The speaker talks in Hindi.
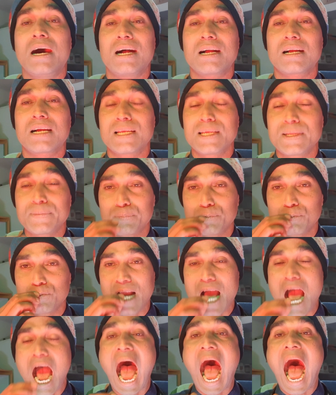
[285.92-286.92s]
अगर ये
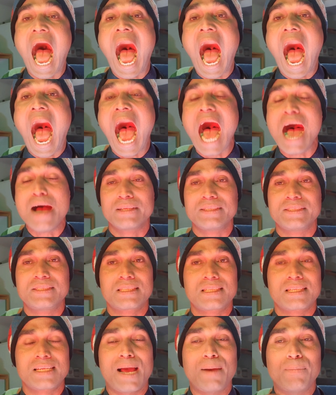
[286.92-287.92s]
पूरा
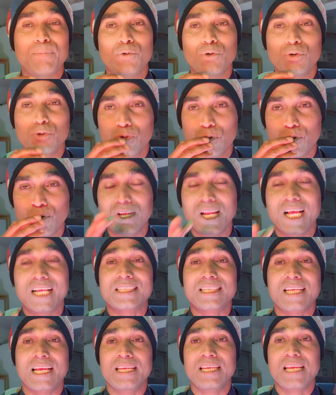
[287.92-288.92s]
जितना मुंह खुलना
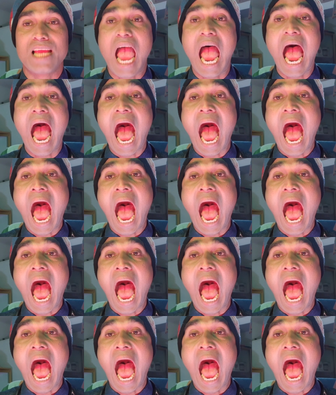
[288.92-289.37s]
चाहिए